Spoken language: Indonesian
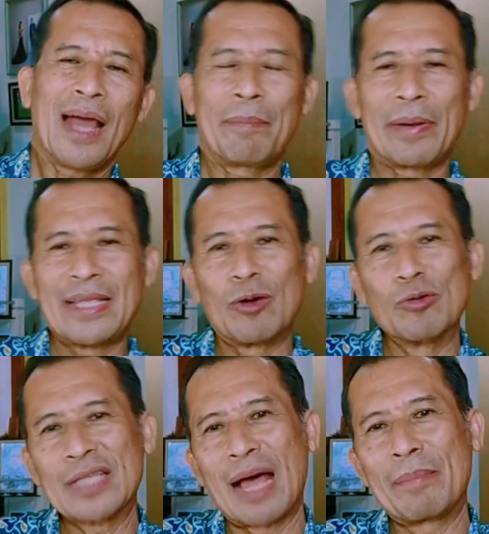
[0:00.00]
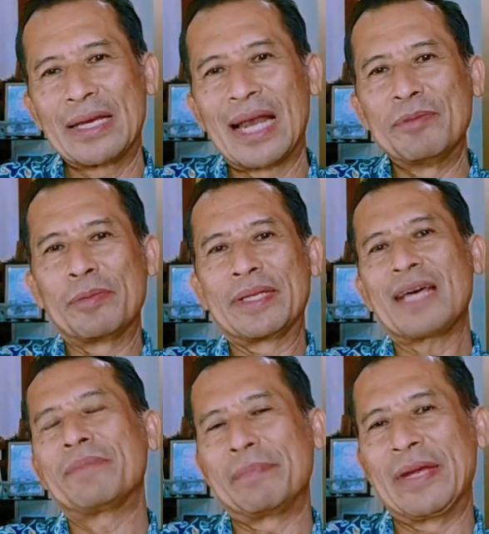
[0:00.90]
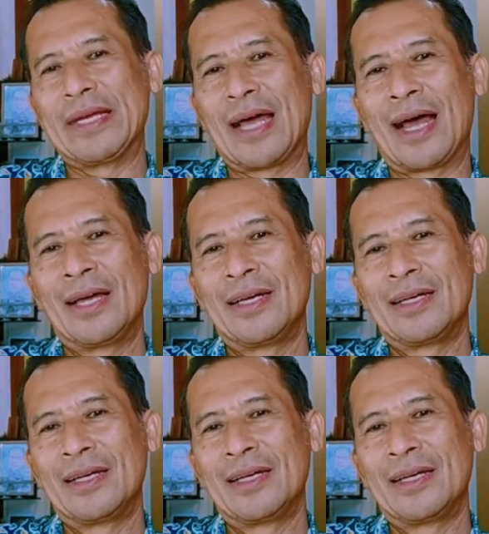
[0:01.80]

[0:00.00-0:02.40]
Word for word: apa yang utama dalam hidup kita berbeda